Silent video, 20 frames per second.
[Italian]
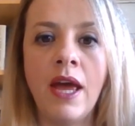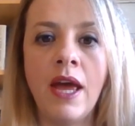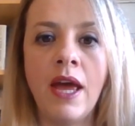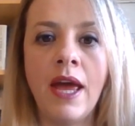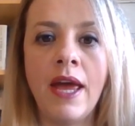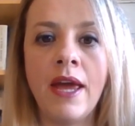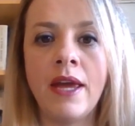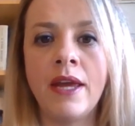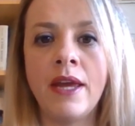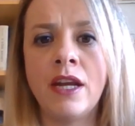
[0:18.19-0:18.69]

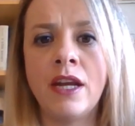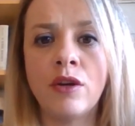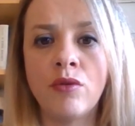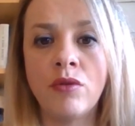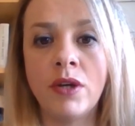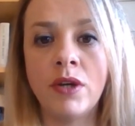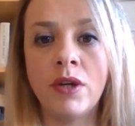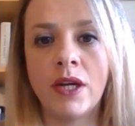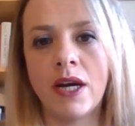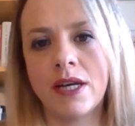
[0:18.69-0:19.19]
e in
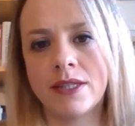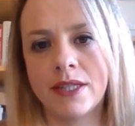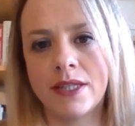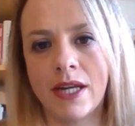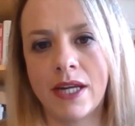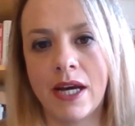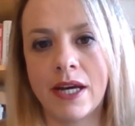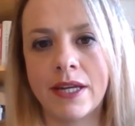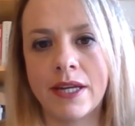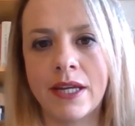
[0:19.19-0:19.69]
alcuni
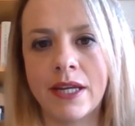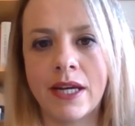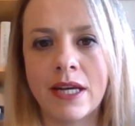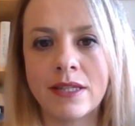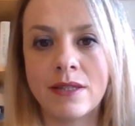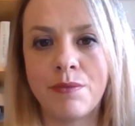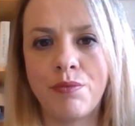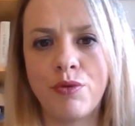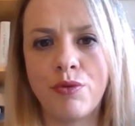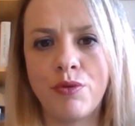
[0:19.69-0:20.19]
casi rari,
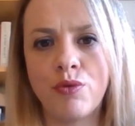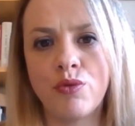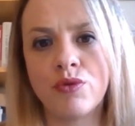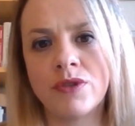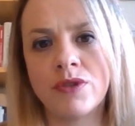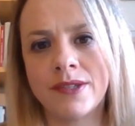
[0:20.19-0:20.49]
casi più